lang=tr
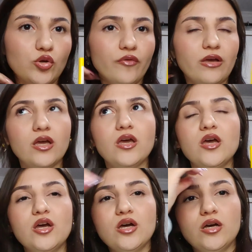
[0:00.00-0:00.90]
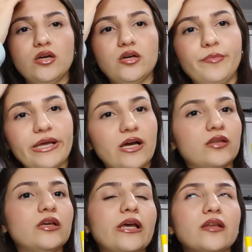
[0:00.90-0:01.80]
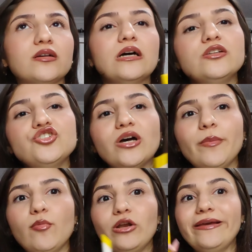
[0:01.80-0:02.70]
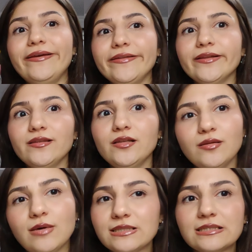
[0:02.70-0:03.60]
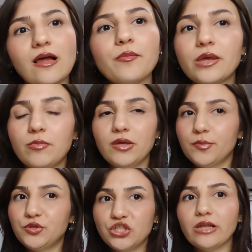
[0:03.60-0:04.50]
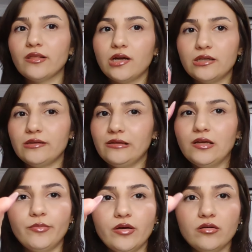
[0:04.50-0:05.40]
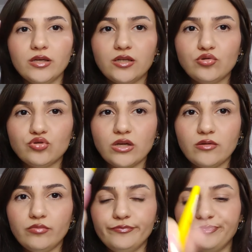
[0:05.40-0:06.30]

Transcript: gidiyor ve e, bayağı da yani kalıcı ama böyle inanılmaz zam gibi yapışanlardan değil ama yani güzel.